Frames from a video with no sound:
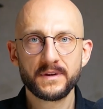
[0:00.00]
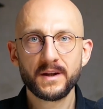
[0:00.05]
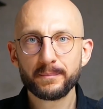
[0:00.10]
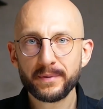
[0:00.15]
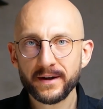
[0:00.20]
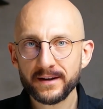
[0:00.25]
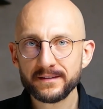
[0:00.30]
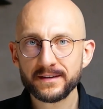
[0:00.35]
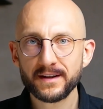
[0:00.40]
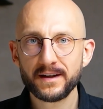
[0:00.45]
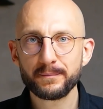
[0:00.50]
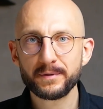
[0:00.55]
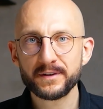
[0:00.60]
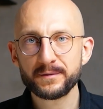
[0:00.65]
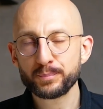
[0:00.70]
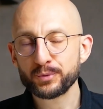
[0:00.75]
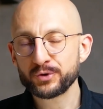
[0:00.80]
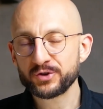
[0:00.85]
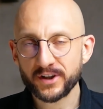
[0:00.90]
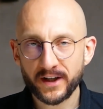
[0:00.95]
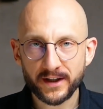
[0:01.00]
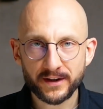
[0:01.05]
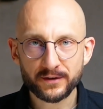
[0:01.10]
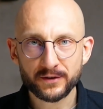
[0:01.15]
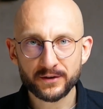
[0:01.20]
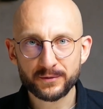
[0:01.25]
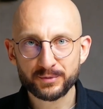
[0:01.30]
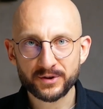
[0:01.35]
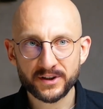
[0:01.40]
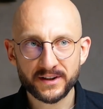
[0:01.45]
Nie będę
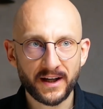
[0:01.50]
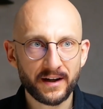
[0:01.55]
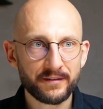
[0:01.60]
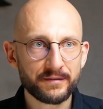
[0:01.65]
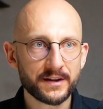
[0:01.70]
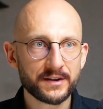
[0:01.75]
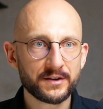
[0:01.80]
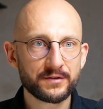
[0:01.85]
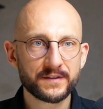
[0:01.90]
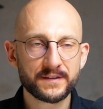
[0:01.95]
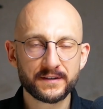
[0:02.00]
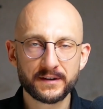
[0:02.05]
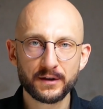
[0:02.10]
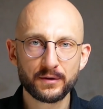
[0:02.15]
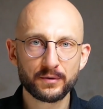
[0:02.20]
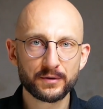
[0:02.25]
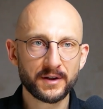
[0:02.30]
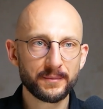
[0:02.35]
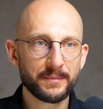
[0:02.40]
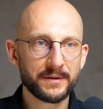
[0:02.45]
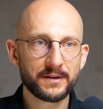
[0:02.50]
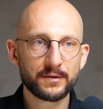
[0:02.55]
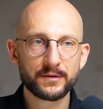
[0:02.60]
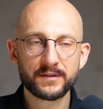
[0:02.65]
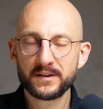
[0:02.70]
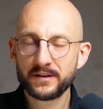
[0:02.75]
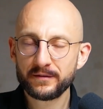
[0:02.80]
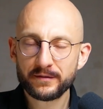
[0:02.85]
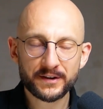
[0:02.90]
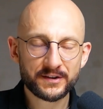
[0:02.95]
bezpośrednio sprzedawać w stylu, nie będę
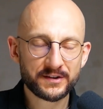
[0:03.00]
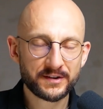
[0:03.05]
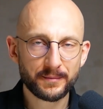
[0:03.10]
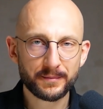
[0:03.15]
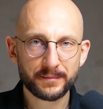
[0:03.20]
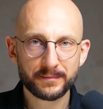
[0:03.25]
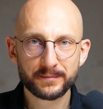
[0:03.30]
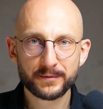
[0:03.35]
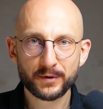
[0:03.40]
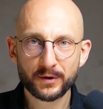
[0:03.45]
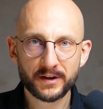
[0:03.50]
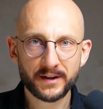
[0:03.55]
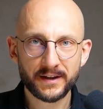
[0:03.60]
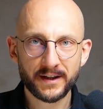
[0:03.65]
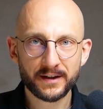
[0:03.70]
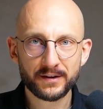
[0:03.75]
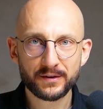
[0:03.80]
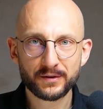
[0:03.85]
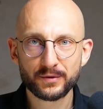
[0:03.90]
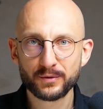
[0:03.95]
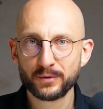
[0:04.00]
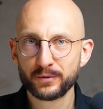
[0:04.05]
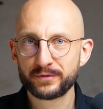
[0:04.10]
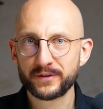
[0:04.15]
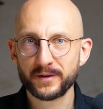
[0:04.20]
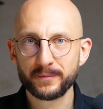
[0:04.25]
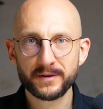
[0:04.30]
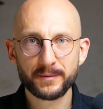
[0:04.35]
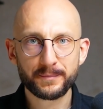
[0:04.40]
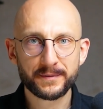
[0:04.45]
odzywać się do
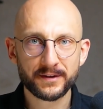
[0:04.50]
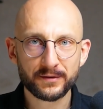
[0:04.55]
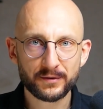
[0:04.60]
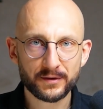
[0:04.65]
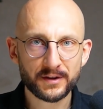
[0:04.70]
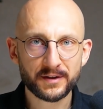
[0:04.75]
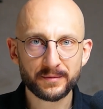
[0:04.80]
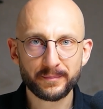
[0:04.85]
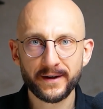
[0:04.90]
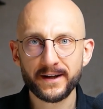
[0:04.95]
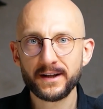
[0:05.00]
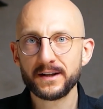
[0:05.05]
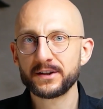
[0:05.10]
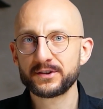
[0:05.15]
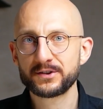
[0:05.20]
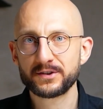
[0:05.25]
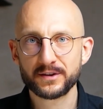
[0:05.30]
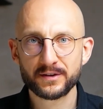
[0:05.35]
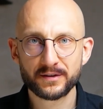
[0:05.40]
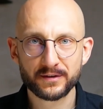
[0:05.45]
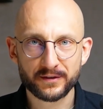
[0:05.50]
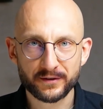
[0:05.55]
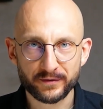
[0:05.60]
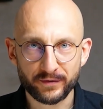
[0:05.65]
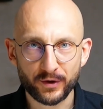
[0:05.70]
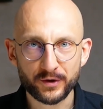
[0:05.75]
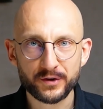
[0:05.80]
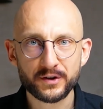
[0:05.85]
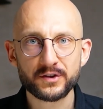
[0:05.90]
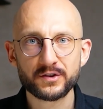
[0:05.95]
klientów, nie będę pisać do nich maila czy
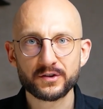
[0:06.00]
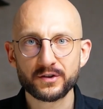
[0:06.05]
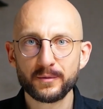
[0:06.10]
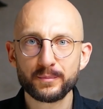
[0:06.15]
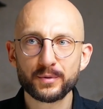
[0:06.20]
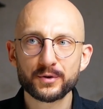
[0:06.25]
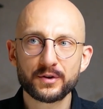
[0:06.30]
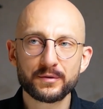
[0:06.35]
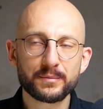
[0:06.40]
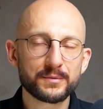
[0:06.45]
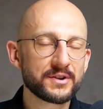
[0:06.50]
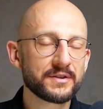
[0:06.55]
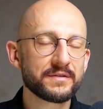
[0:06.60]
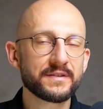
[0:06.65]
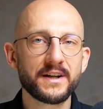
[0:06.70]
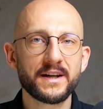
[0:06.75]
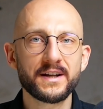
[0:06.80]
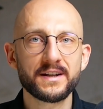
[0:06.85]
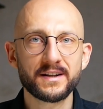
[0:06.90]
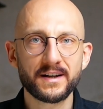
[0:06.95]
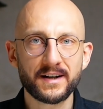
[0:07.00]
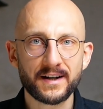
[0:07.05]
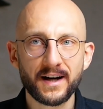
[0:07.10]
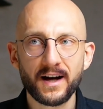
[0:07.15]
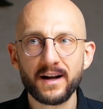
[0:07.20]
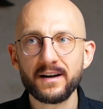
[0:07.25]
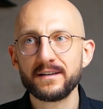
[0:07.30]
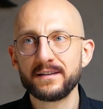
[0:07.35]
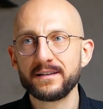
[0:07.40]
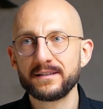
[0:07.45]
dzwonić, no bo to mi się wydaje
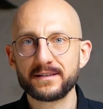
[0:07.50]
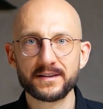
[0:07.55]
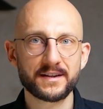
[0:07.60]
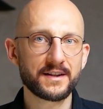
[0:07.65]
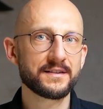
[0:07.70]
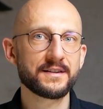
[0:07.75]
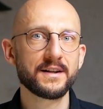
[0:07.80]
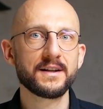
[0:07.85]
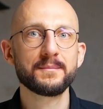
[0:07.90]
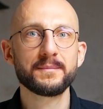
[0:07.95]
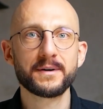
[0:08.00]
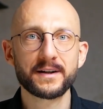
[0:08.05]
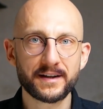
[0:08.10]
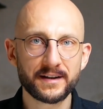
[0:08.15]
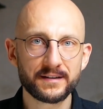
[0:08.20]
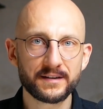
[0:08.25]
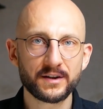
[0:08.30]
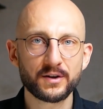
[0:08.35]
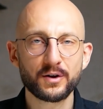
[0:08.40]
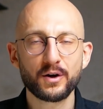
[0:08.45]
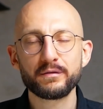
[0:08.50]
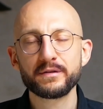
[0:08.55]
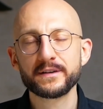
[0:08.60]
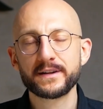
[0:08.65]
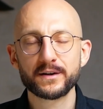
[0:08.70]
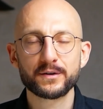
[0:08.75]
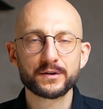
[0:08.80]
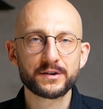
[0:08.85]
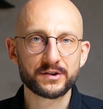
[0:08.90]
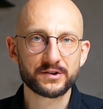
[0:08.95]
nachalne, takie telemarketingowe,
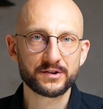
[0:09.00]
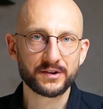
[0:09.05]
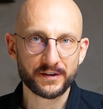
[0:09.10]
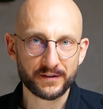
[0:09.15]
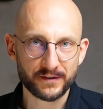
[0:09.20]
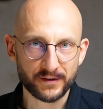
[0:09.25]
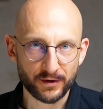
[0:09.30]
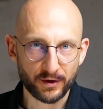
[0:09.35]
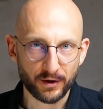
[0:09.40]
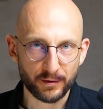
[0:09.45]
tego też nie chcę